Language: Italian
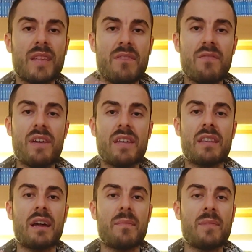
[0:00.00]
in
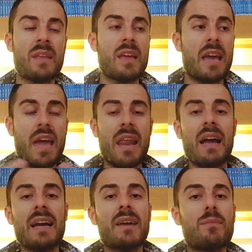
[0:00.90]
vetta, era
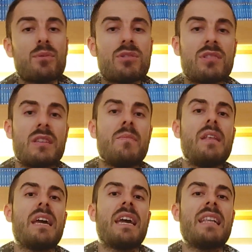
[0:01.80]
anche
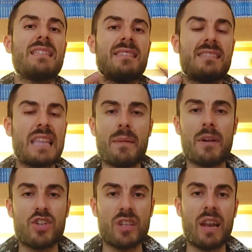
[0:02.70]
possibile che il
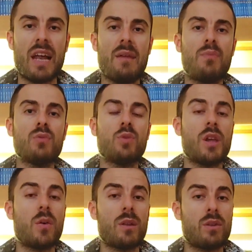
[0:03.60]
sistema generale appunto
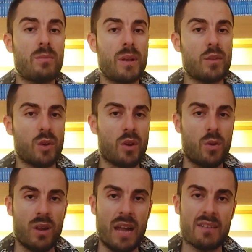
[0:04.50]
dei quattro imperatori
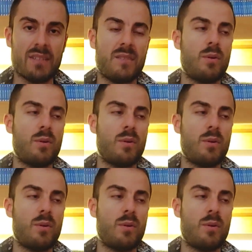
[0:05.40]
crollasse,